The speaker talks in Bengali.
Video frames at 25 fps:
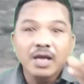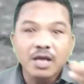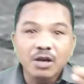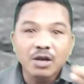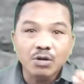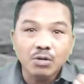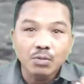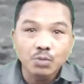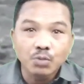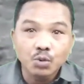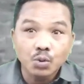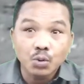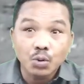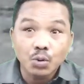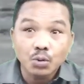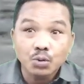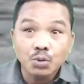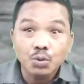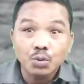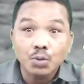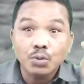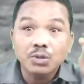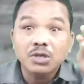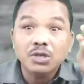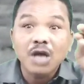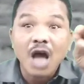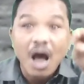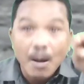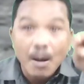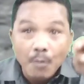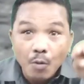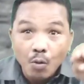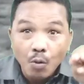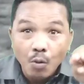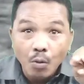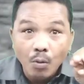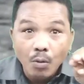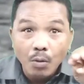এরকম ছোট ছোট
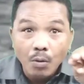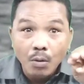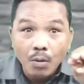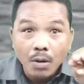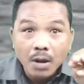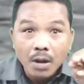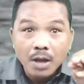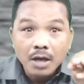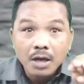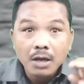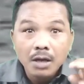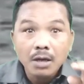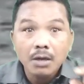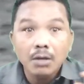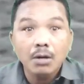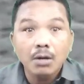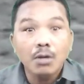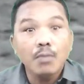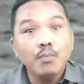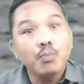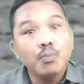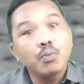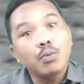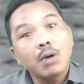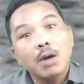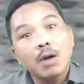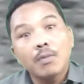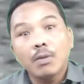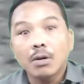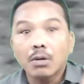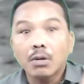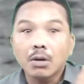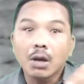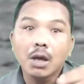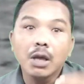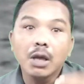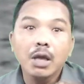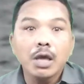শামুক এরকম
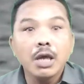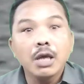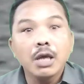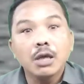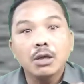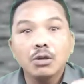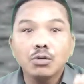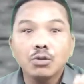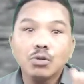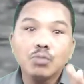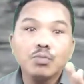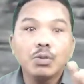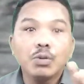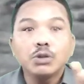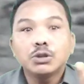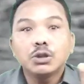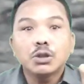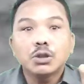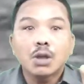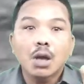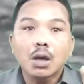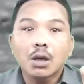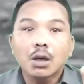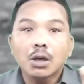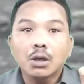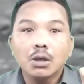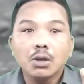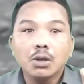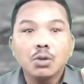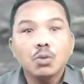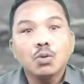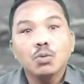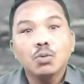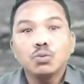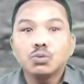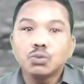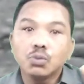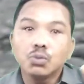পোকামাকড় খেয়ে কিন্তু বেঁচে থাকে
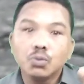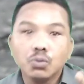কিরকম